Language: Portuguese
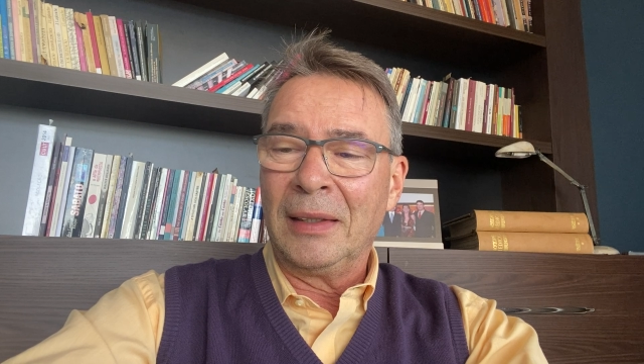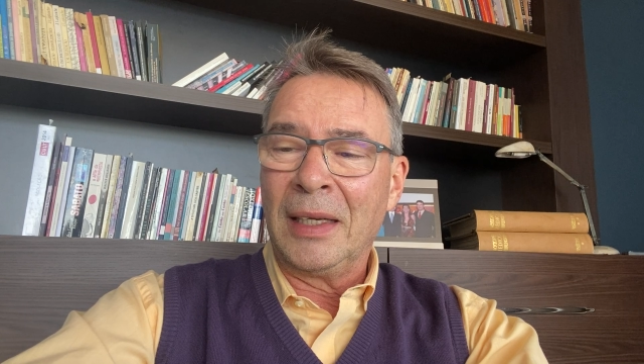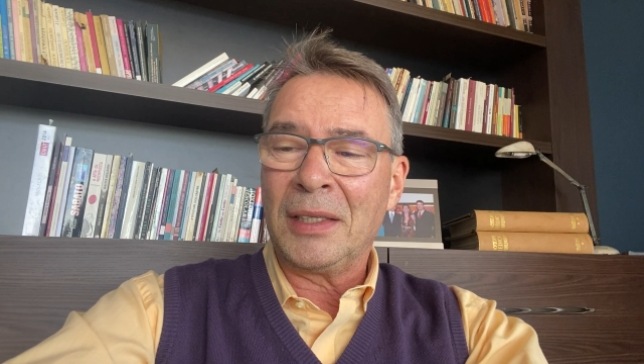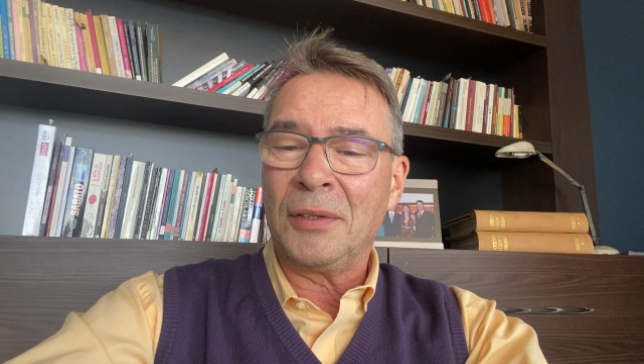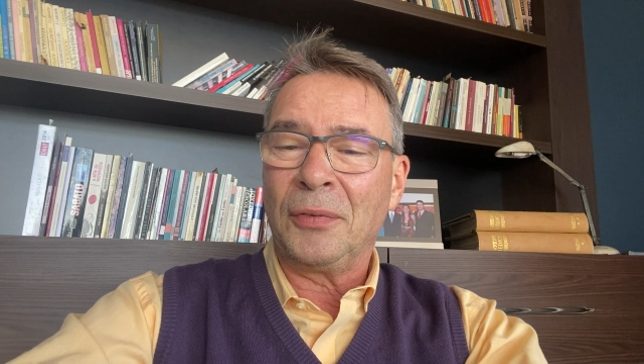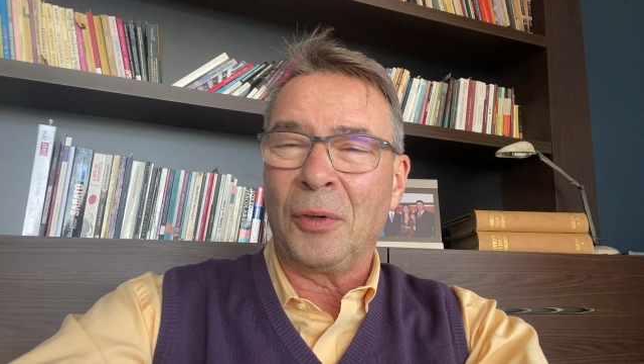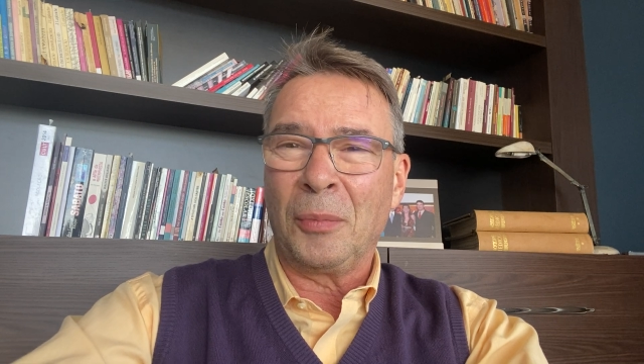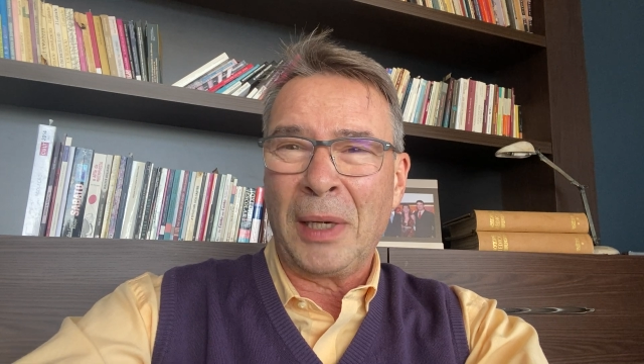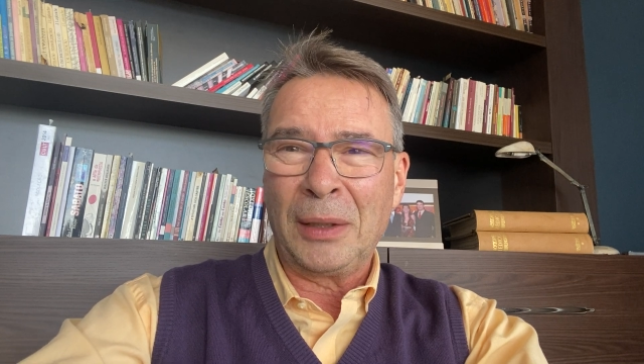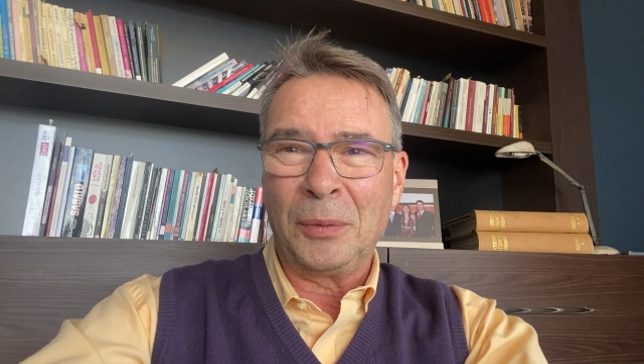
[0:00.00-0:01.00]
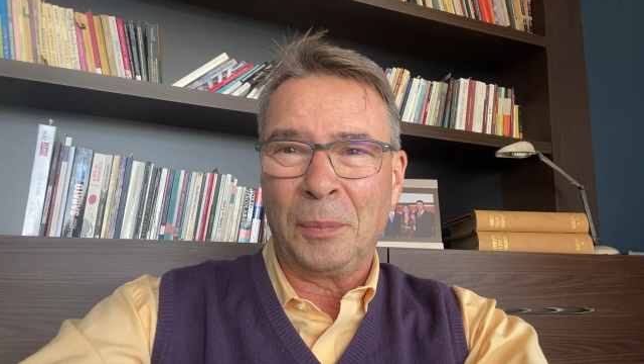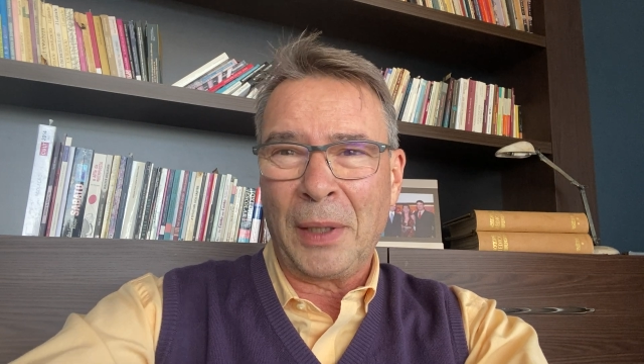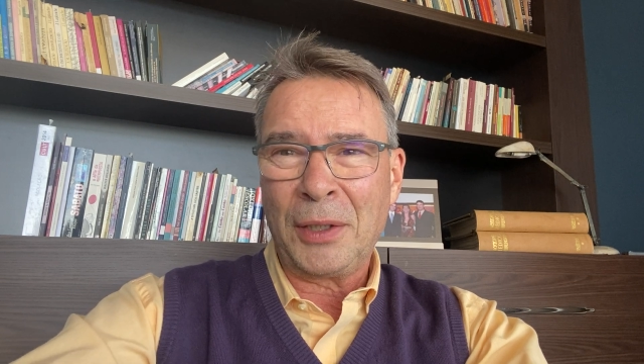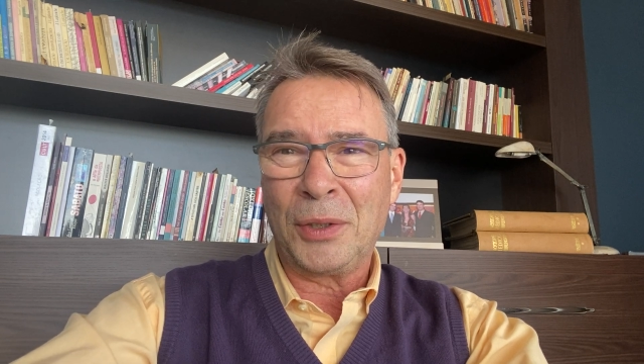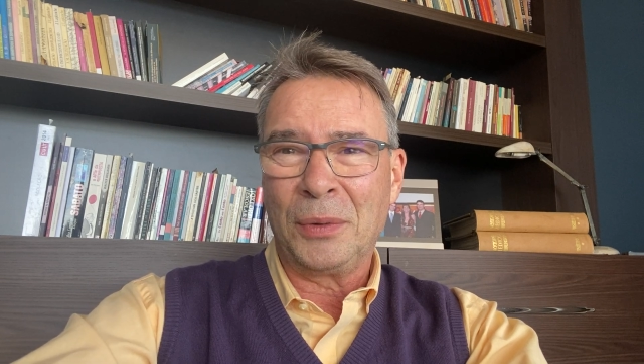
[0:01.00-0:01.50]
esse formato
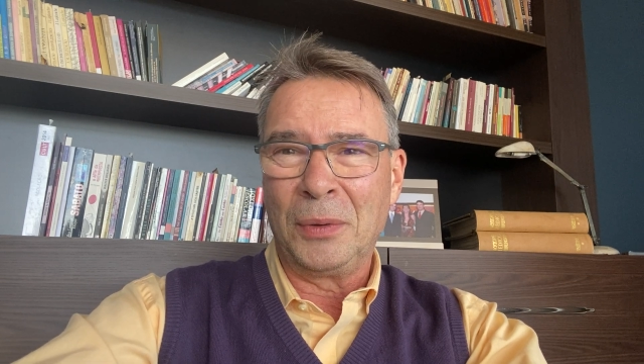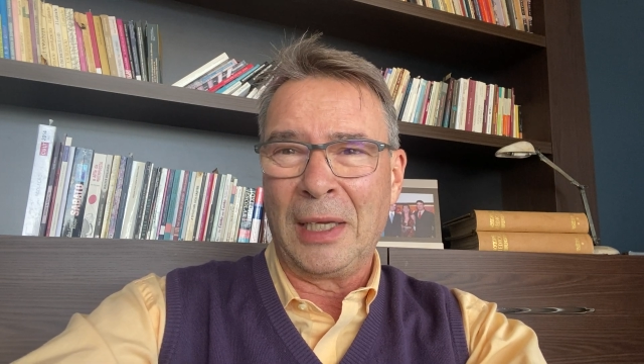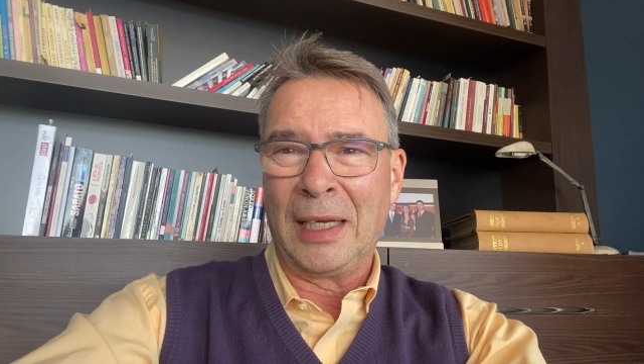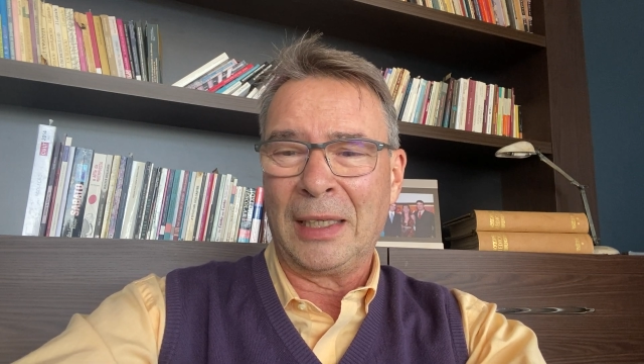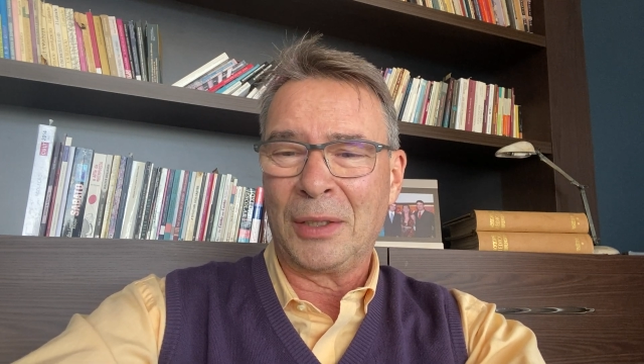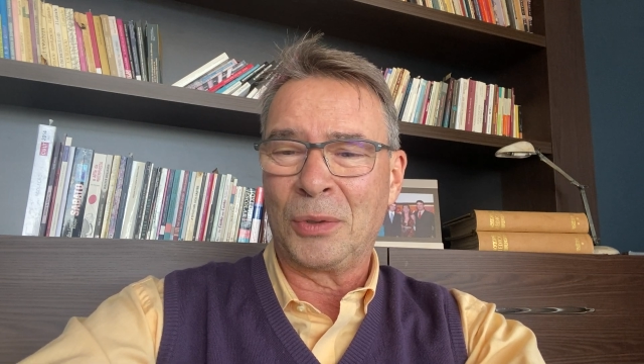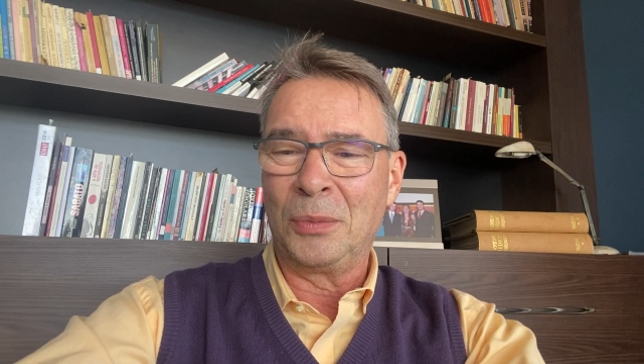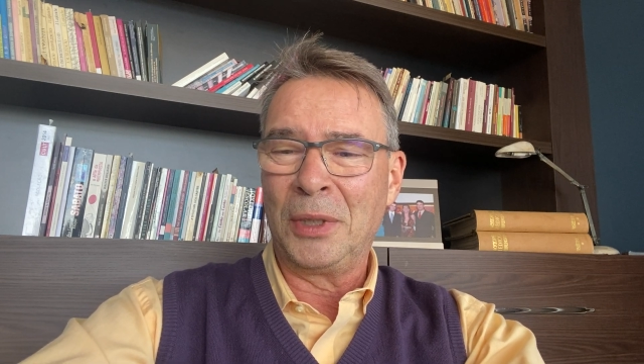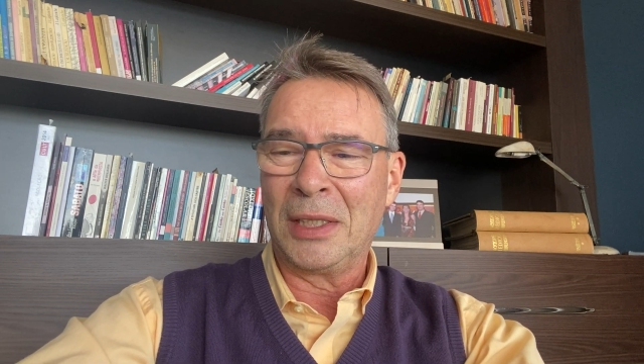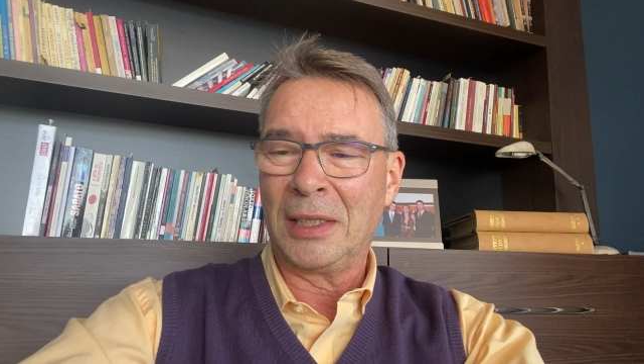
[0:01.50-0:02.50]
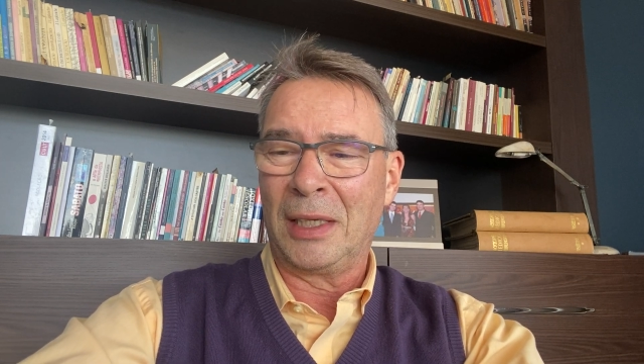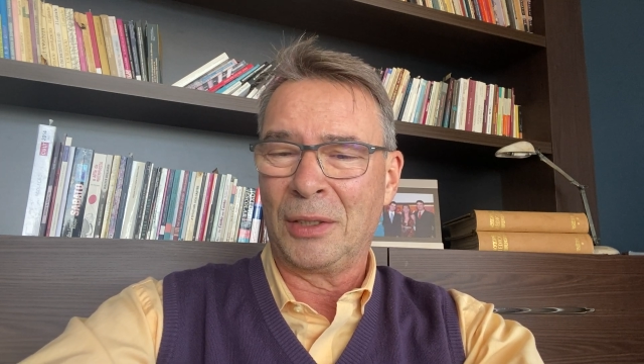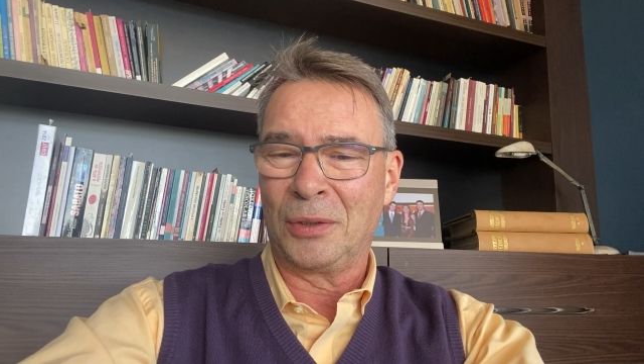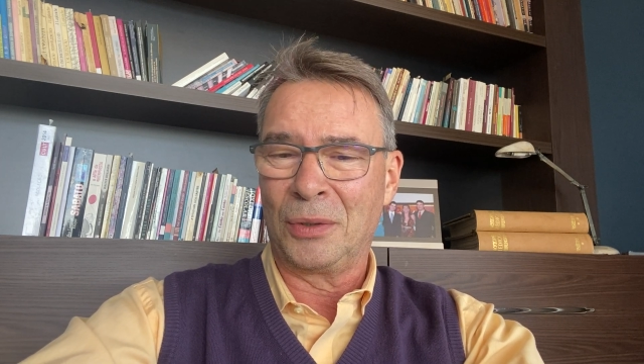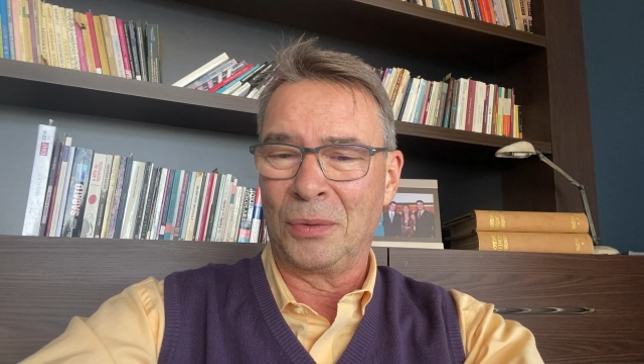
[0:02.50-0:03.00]
particular que assumem as
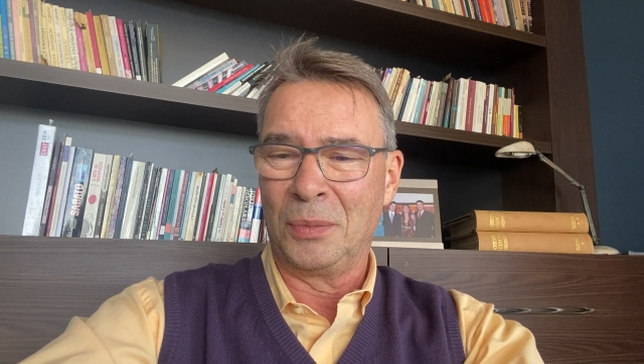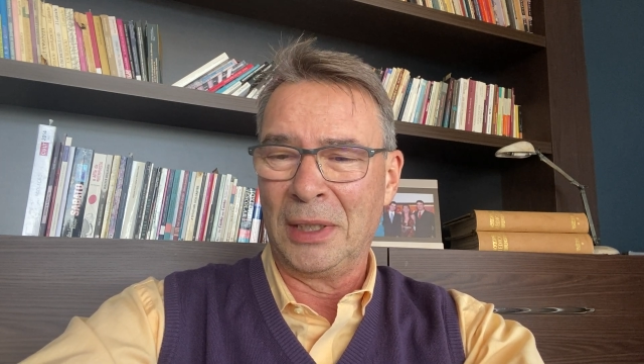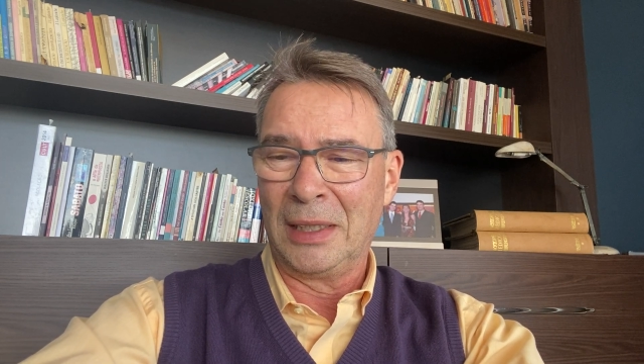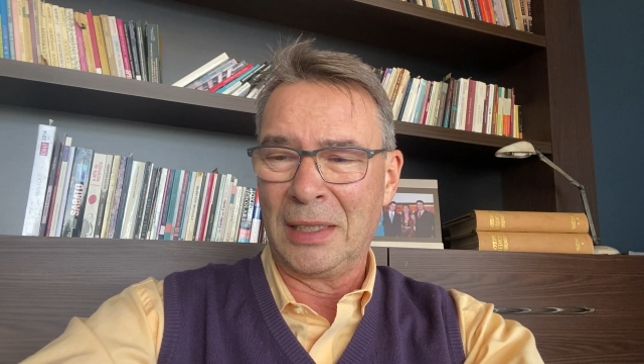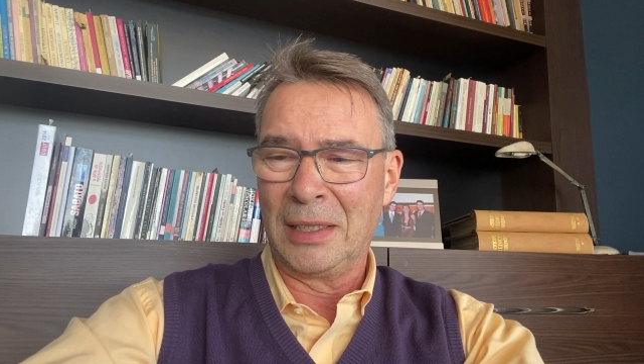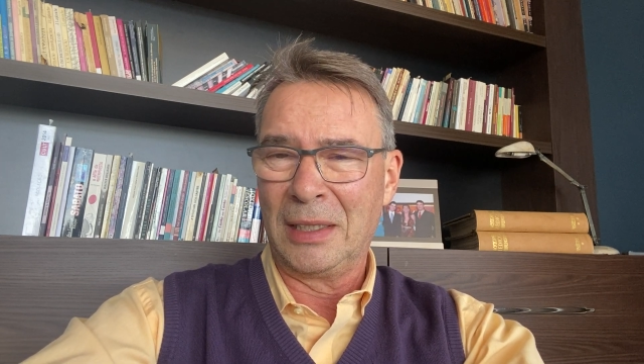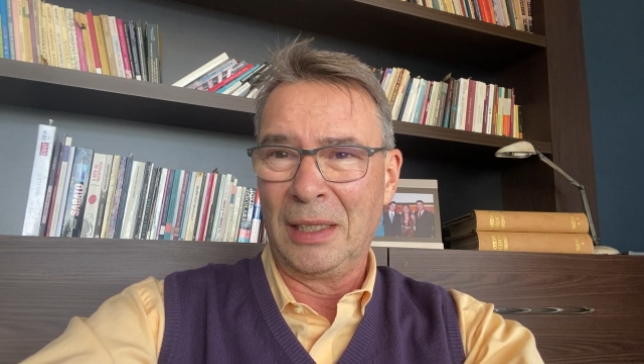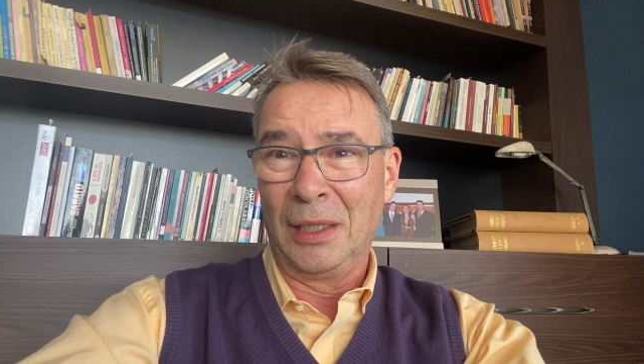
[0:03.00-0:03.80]
relações humanas,